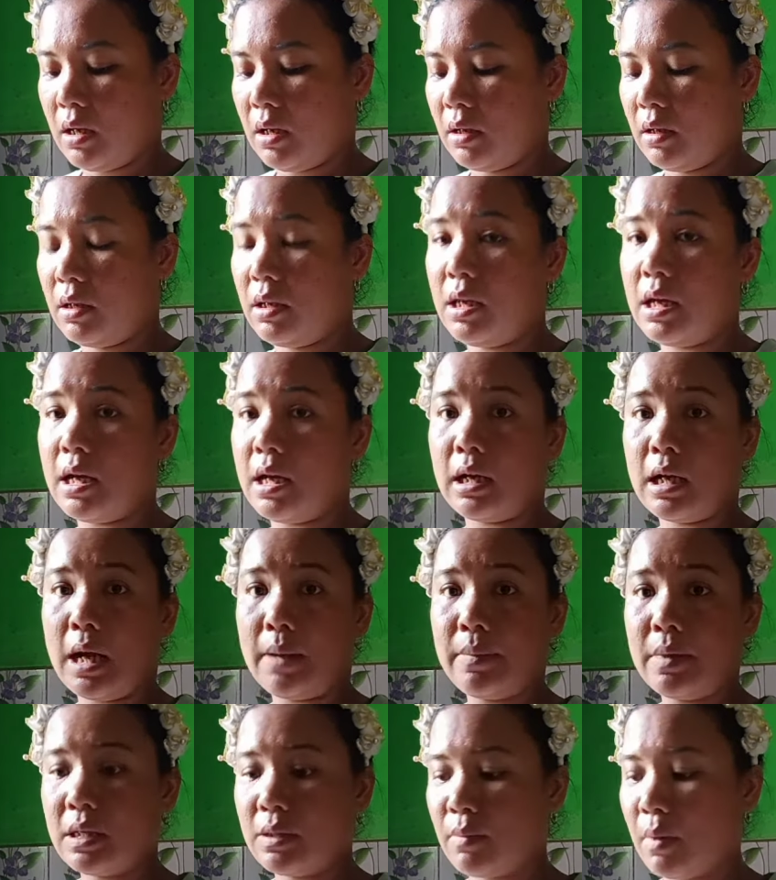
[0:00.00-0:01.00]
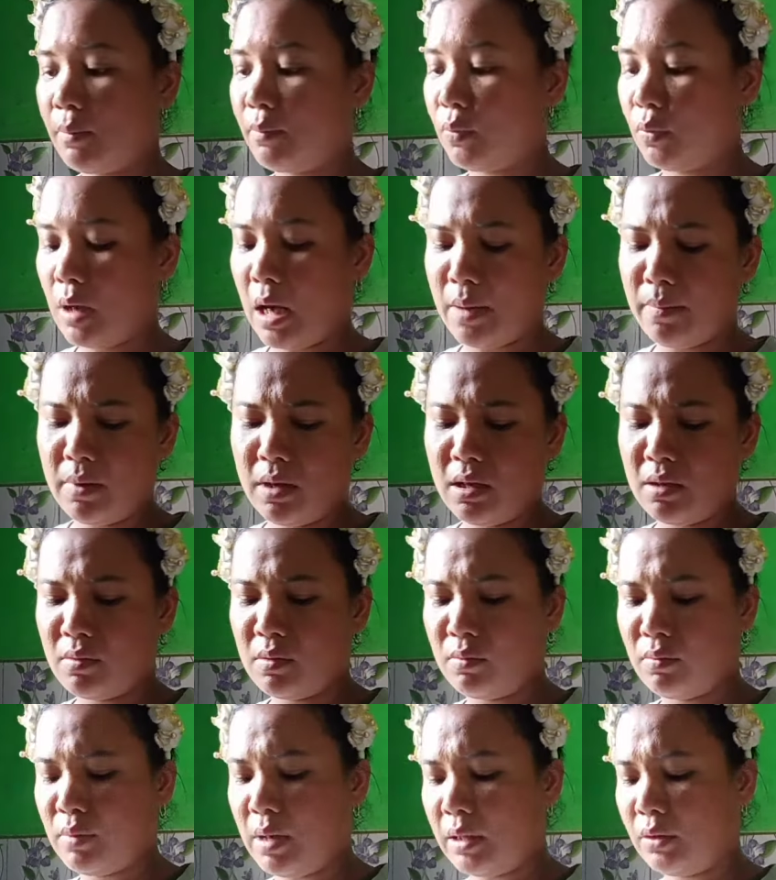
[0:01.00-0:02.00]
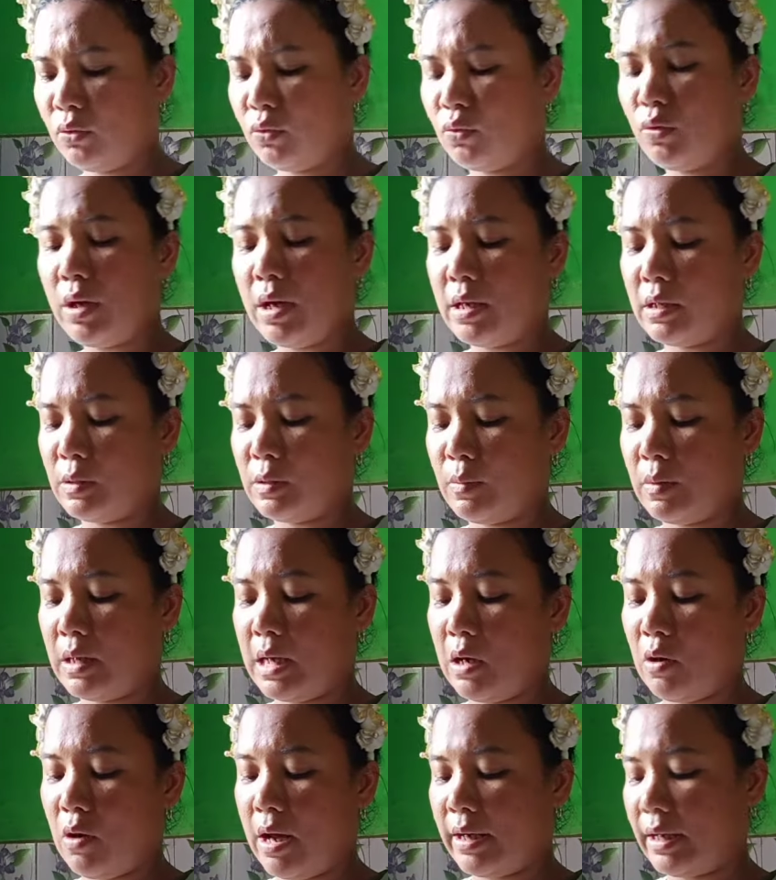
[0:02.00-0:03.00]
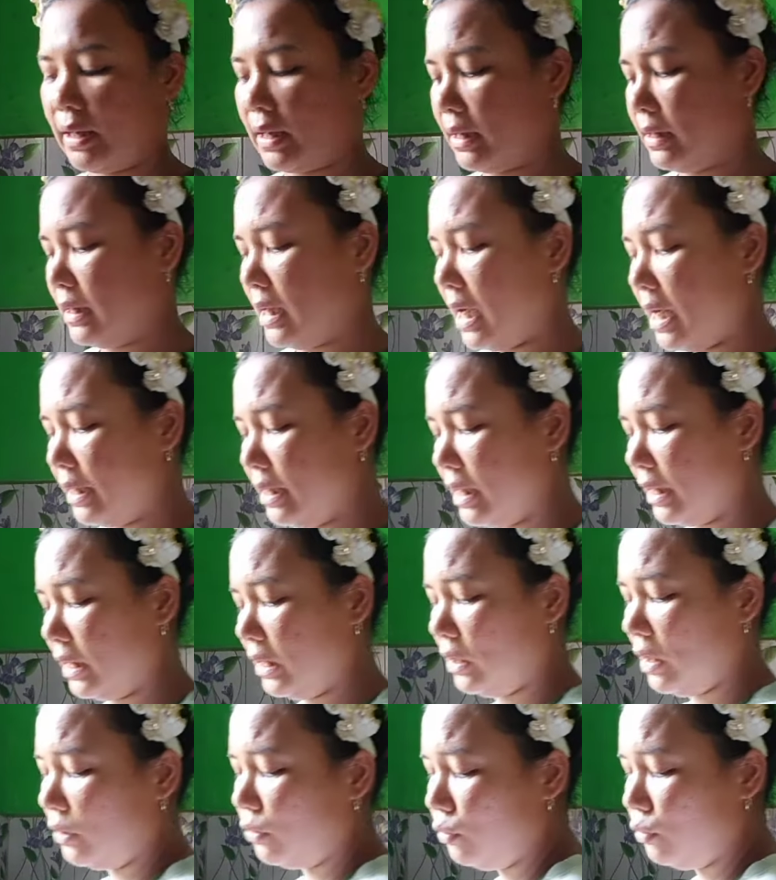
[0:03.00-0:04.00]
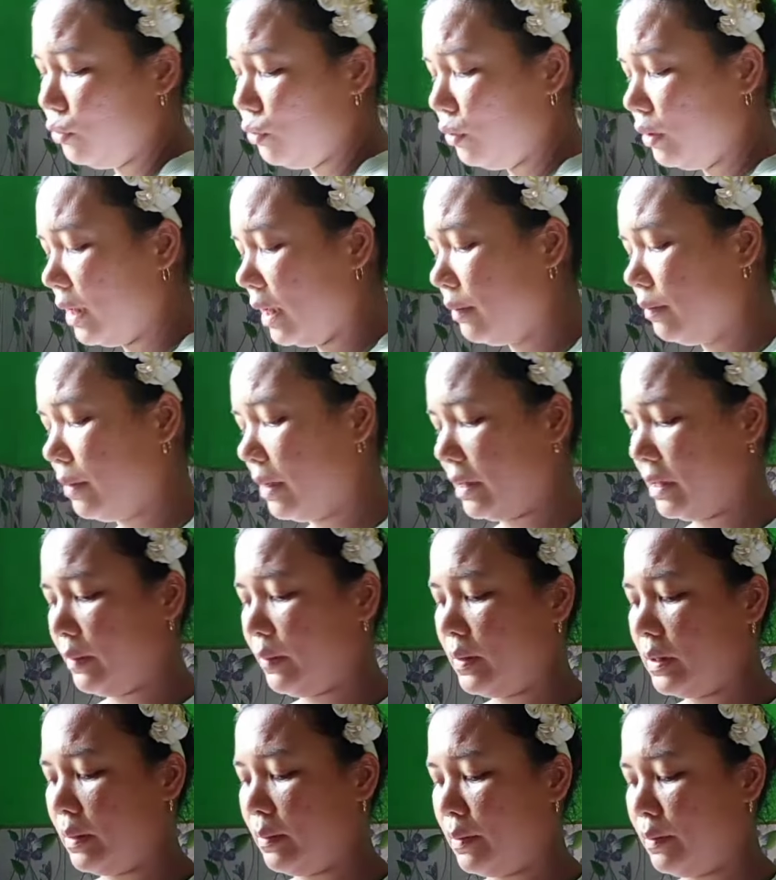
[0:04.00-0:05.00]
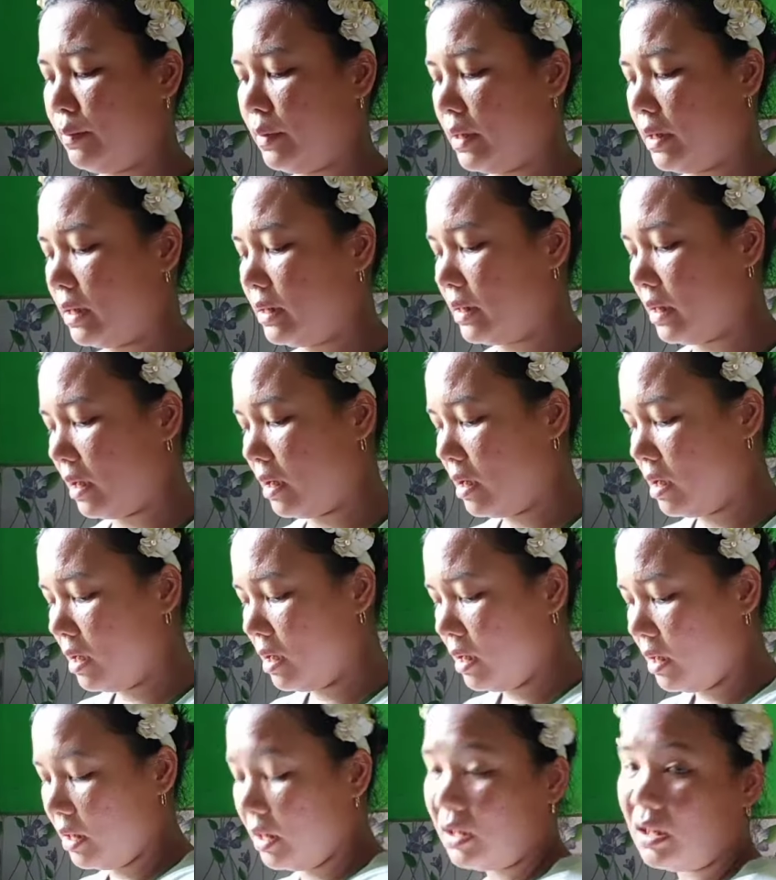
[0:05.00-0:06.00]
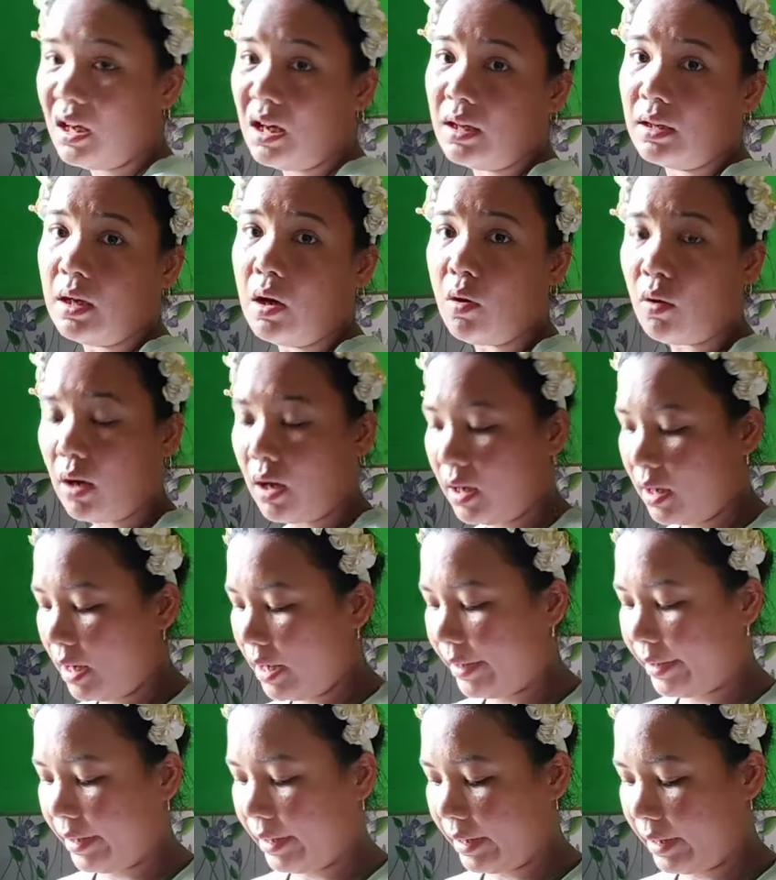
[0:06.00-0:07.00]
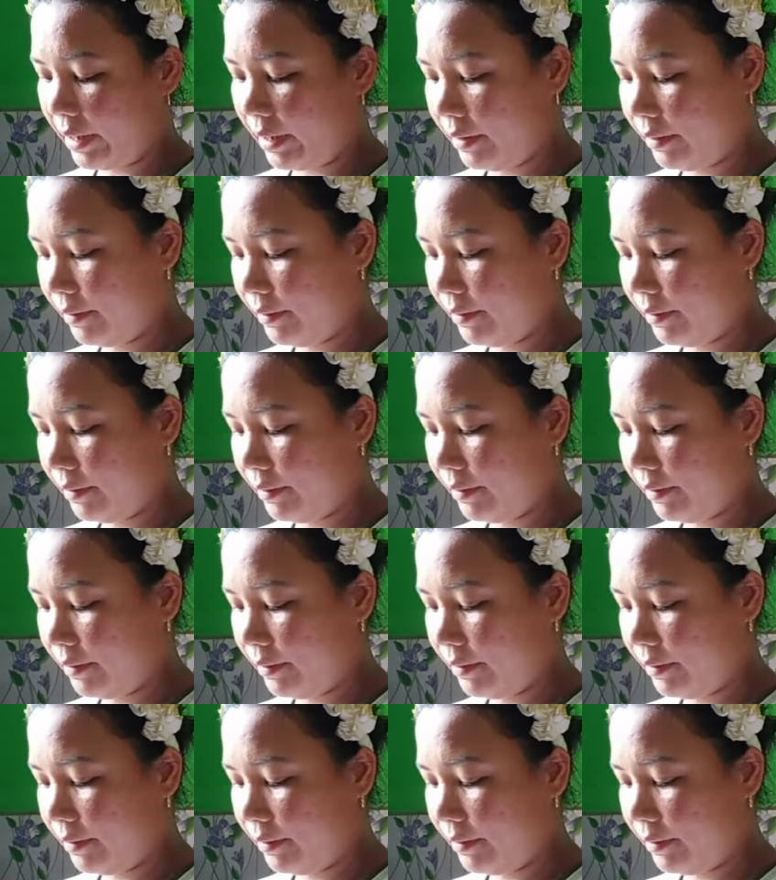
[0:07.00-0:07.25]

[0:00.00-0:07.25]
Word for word: ya kami semampu kami yang membantu ya kalau ada kerjaan ya kita tunjukkan biar sama-sama bekerja kita kan nggak orang kaya kan